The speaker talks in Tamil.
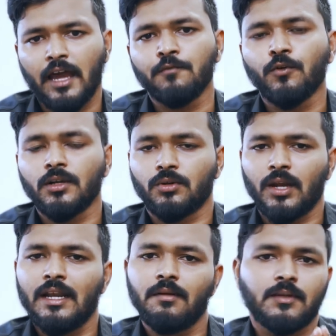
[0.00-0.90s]
ஐஃபோன்
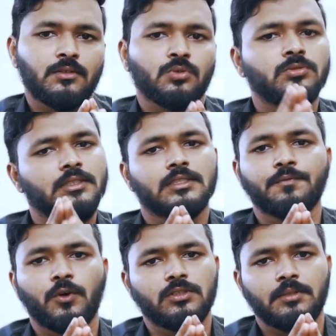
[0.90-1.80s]
டுவெலில் மட்டும் சிக்ஸ்டி
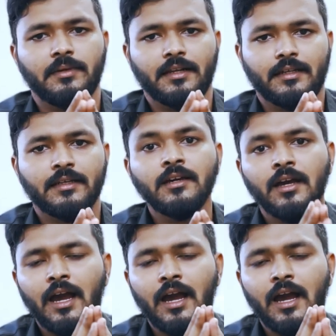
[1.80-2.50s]
ஃபோர் ஜிபி இருக்குது